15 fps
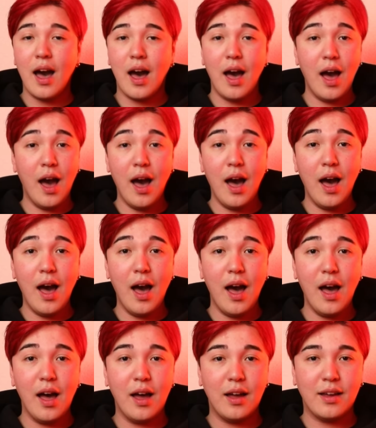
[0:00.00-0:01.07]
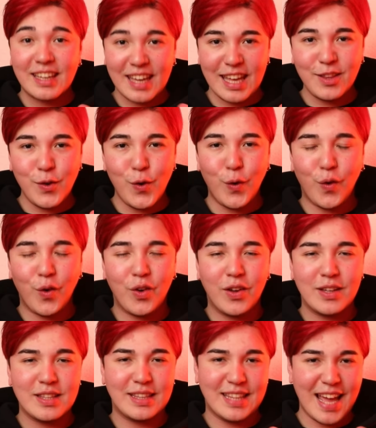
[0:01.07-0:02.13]
あー。けど、
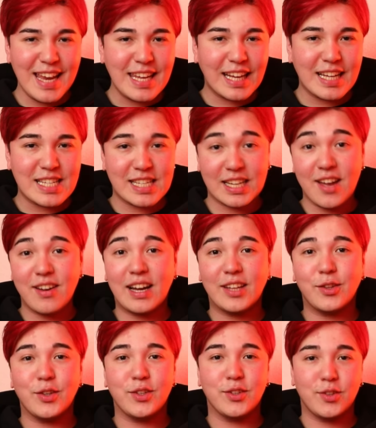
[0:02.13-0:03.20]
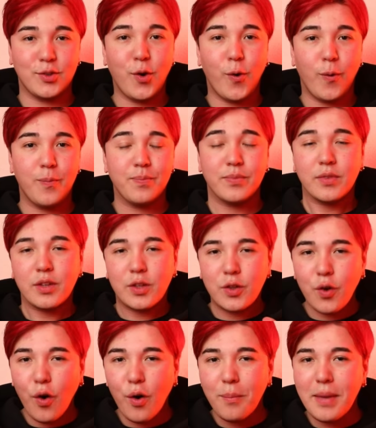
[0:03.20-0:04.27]
何が違うかというと、
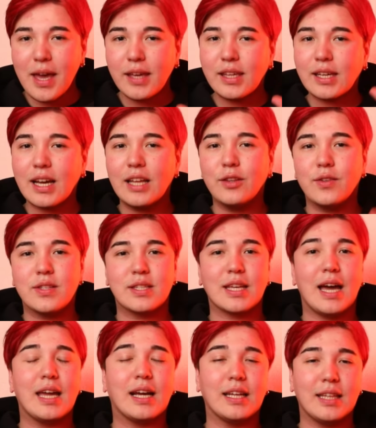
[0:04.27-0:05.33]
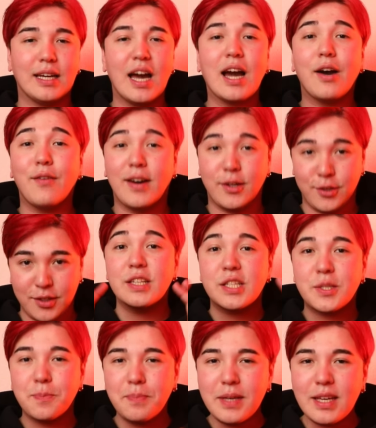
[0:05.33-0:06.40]
共鳴器官の使い方が変わる。
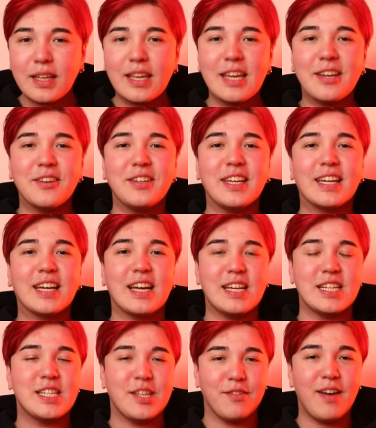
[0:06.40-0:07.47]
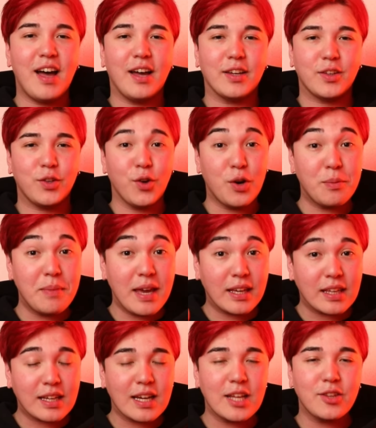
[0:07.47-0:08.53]
スピーキングに関しては共鳴
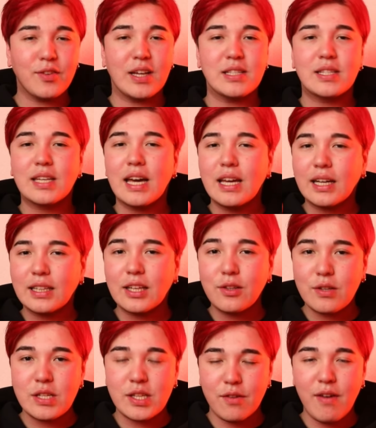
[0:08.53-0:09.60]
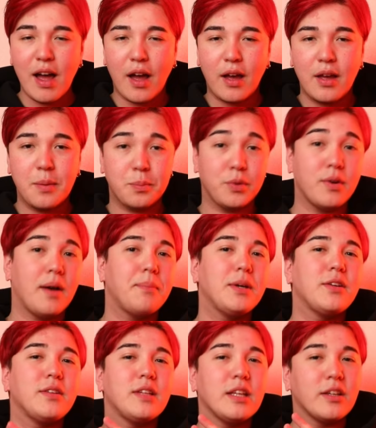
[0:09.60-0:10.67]
器官の扱い方としては
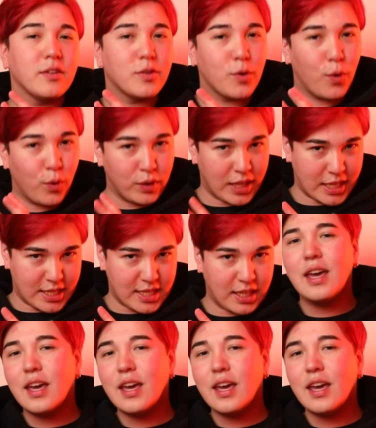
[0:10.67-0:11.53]
ピュアベルティングと同じ。